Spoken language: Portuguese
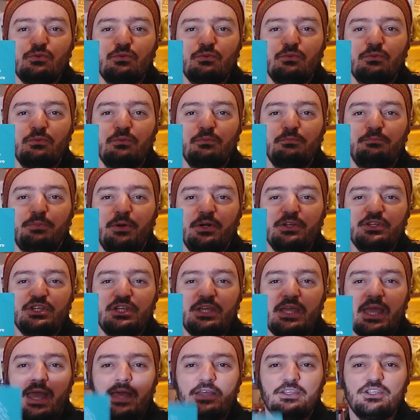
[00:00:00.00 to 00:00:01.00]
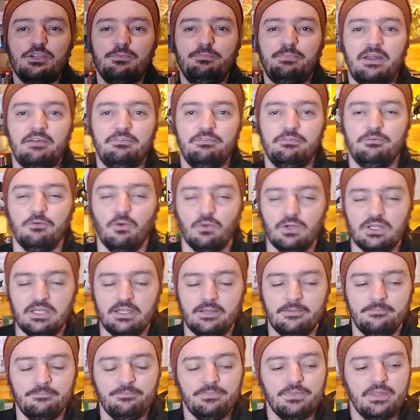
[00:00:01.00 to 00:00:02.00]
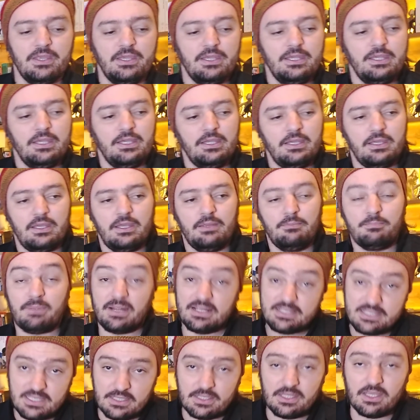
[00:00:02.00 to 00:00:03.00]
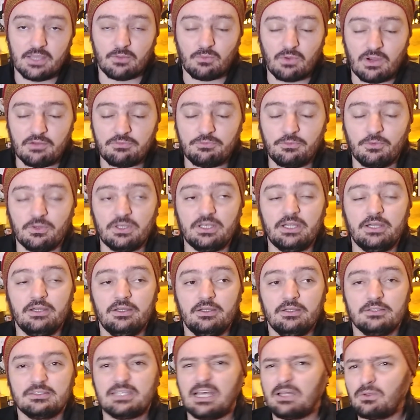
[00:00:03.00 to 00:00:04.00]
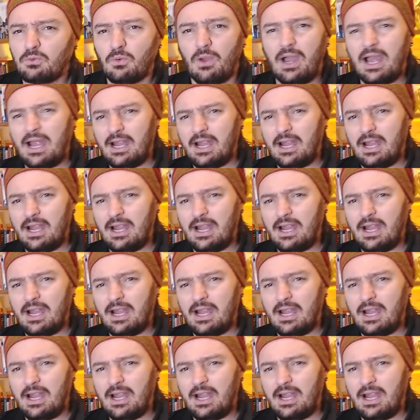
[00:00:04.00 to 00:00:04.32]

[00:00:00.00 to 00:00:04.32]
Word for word: um podcast para Folha, em parceria com a Folha. Tá no